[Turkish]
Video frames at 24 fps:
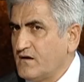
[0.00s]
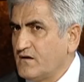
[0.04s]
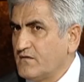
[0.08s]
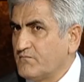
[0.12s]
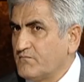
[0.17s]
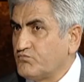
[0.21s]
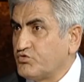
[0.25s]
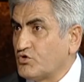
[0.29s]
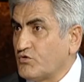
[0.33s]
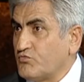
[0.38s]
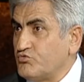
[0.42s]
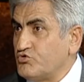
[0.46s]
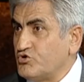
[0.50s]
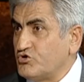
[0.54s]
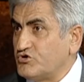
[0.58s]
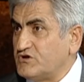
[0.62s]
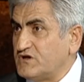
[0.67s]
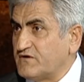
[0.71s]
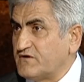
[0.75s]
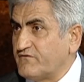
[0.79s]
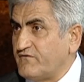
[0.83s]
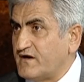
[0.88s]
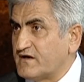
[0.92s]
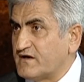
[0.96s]

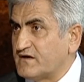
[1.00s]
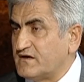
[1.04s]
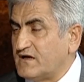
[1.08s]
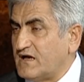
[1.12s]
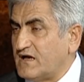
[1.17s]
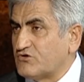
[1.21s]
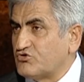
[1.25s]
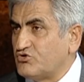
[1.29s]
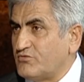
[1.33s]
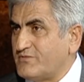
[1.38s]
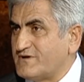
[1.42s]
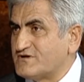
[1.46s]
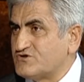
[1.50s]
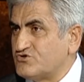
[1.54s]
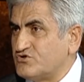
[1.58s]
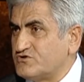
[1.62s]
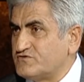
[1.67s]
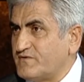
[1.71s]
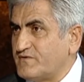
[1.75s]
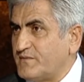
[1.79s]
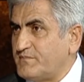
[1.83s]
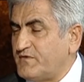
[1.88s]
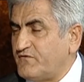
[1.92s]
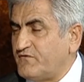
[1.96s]
Probiyotik var. Laktobazilus
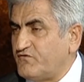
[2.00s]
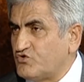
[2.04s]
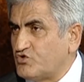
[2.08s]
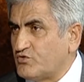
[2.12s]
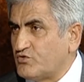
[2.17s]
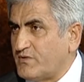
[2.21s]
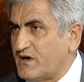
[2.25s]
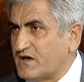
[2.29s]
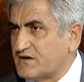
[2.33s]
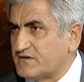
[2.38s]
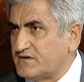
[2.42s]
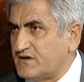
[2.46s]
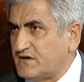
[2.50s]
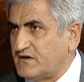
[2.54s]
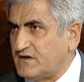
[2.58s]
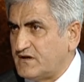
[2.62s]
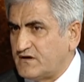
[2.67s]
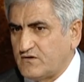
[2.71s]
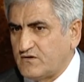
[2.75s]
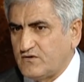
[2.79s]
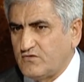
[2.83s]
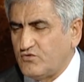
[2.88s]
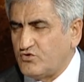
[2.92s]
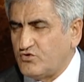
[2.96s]
ve bifidobakterileri.
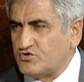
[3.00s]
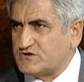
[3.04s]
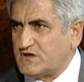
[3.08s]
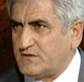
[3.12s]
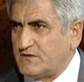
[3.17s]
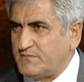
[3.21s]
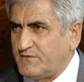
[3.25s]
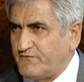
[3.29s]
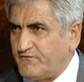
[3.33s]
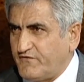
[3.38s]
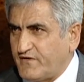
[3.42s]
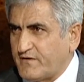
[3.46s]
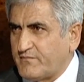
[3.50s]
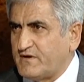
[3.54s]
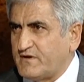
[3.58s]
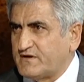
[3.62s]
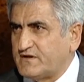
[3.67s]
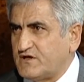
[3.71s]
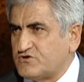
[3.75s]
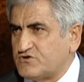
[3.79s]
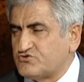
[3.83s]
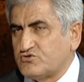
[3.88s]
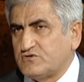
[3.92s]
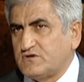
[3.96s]
Özel bir
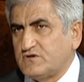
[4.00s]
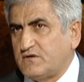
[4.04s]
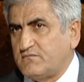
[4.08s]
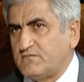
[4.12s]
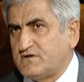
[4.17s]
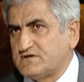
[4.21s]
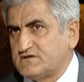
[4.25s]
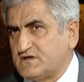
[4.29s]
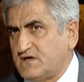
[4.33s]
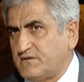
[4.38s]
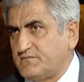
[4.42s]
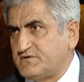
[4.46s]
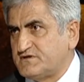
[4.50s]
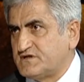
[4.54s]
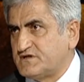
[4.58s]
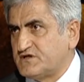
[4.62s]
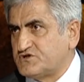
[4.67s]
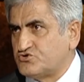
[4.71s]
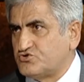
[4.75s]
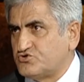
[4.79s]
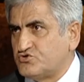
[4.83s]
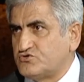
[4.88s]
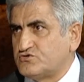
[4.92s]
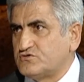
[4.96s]
fermentasyondan mesela biz
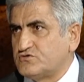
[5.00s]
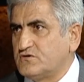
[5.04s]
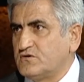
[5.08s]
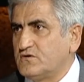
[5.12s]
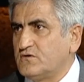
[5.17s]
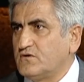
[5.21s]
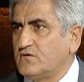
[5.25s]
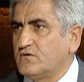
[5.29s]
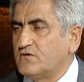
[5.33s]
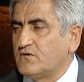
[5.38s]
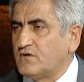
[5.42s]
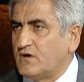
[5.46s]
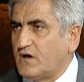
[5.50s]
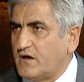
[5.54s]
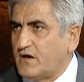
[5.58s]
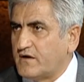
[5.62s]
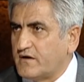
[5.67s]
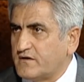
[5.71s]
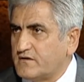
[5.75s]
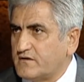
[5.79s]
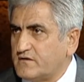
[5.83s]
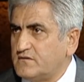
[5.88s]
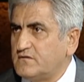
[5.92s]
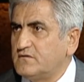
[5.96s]
geçiriyoruz
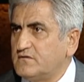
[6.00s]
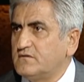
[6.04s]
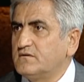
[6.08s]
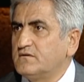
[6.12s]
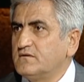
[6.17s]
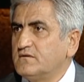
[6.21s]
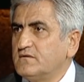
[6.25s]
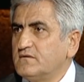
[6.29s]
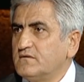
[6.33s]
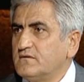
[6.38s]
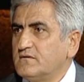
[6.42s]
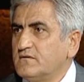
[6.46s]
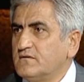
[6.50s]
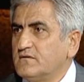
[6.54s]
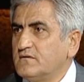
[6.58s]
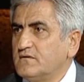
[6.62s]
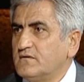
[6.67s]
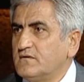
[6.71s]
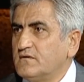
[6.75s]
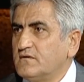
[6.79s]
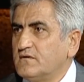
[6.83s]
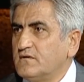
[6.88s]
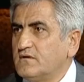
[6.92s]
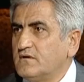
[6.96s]
lahanayı.
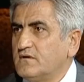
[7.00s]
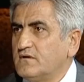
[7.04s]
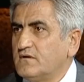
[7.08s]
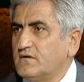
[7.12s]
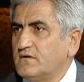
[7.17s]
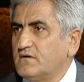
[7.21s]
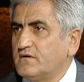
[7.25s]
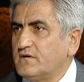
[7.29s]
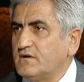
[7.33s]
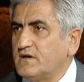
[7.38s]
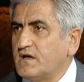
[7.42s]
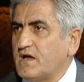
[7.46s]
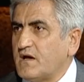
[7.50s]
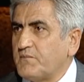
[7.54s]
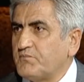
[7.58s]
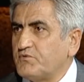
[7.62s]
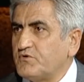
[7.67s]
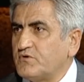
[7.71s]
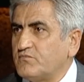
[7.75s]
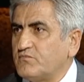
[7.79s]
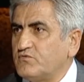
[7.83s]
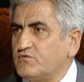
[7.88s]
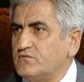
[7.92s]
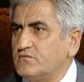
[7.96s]
Ne
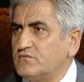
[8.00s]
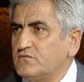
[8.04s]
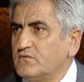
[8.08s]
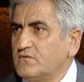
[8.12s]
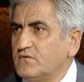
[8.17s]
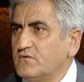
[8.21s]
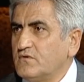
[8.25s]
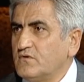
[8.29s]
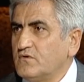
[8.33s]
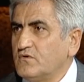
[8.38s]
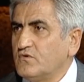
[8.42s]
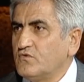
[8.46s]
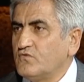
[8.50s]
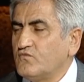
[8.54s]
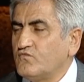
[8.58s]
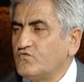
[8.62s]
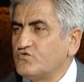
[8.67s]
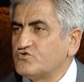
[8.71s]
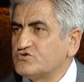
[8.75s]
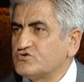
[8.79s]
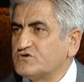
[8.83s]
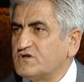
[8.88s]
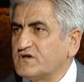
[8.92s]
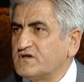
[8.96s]
yapıyor bu?
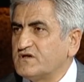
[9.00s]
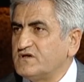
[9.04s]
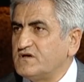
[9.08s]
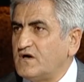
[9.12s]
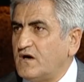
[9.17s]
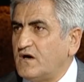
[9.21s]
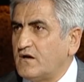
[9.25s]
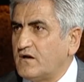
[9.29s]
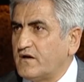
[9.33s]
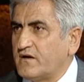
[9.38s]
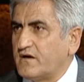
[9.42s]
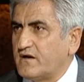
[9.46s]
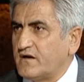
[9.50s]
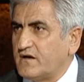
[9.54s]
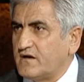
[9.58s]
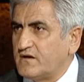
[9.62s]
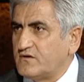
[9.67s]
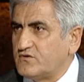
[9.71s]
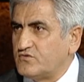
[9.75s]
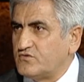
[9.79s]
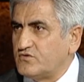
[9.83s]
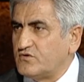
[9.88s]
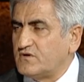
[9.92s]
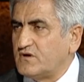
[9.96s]
vücuttaki yağları
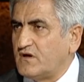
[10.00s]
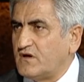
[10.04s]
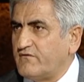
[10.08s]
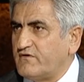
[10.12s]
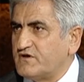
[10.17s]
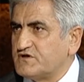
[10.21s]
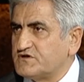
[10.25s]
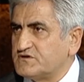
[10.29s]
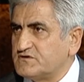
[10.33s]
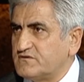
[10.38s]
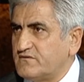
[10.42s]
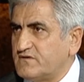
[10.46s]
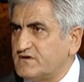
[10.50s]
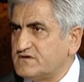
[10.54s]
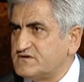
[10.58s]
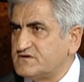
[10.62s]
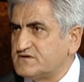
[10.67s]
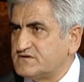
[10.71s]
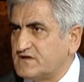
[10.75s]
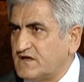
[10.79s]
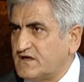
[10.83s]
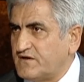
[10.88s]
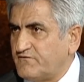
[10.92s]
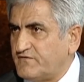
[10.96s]
eritiyor. Yavaş yavaş
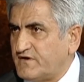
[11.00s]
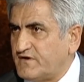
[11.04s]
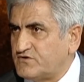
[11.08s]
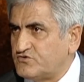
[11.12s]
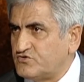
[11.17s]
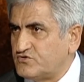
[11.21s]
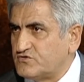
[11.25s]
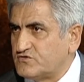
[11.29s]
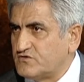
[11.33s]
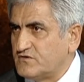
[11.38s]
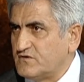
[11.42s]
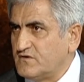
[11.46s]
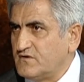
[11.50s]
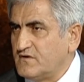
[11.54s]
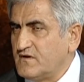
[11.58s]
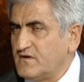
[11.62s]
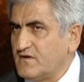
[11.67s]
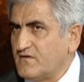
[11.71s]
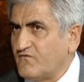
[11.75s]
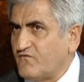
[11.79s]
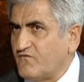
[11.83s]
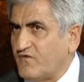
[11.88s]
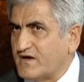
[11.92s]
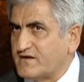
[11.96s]
zayıflatıyor.
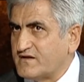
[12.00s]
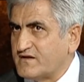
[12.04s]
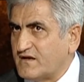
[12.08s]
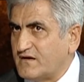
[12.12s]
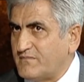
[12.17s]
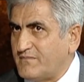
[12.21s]
Faydalı